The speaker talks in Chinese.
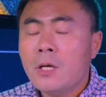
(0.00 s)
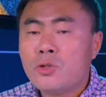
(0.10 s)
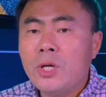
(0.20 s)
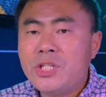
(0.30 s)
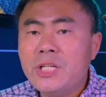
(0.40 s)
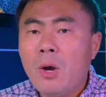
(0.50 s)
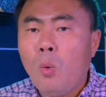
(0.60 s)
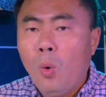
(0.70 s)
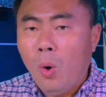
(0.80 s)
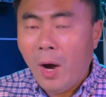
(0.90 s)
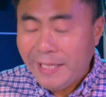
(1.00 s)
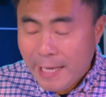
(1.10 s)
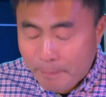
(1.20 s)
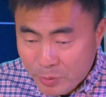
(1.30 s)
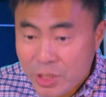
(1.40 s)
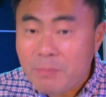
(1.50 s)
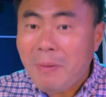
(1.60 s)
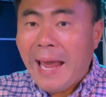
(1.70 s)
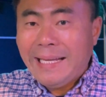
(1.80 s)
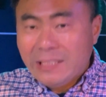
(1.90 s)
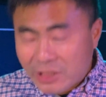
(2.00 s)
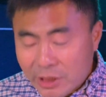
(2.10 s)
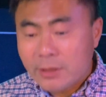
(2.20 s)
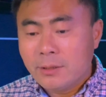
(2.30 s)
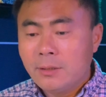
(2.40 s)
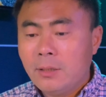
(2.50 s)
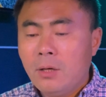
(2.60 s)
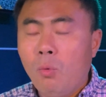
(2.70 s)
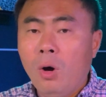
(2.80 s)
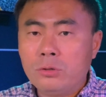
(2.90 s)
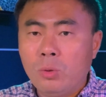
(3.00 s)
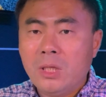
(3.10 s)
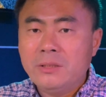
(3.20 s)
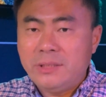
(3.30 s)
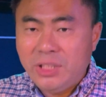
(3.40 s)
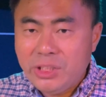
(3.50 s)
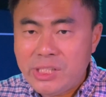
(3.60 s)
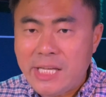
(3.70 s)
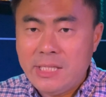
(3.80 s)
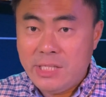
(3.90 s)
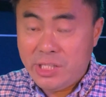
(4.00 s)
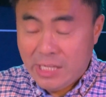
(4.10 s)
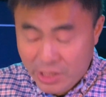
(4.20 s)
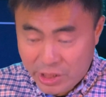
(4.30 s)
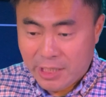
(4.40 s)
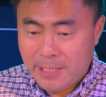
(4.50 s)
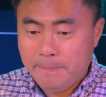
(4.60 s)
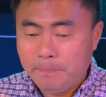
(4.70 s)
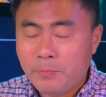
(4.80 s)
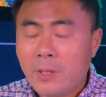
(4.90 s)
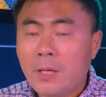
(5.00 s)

所以今天我也不是每一次我都能听见神的声音，